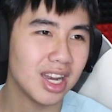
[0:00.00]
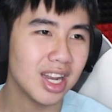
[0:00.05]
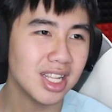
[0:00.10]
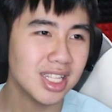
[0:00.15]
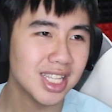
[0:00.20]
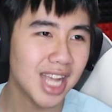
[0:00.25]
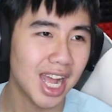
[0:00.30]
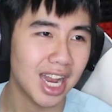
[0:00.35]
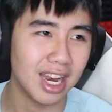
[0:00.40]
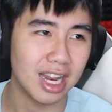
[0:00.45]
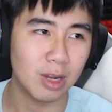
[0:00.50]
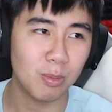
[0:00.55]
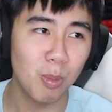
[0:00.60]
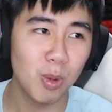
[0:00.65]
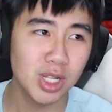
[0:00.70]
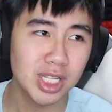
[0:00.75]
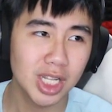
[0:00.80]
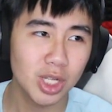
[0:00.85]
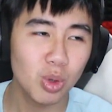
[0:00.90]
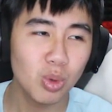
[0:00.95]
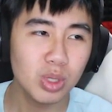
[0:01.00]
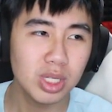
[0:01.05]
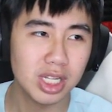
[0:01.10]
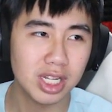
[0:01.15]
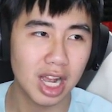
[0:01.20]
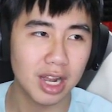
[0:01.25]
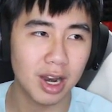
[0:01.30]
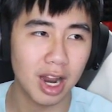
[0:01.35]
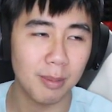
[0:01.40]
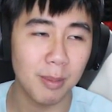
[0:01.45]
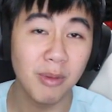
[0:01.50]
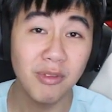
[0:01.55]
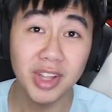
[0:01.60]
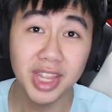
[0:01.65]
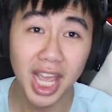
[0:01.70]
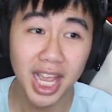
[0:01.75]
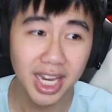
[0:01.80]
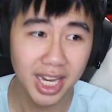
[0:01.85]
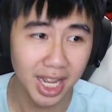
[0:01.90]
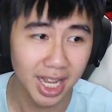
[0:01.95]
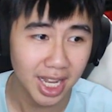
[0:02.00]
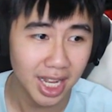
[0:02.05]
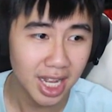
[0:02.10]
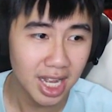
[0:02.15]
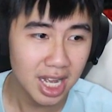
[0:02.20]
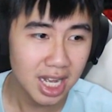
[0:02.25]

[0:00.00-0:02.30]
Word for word: đơn giản để post status chỉ cần là bấm vào tên này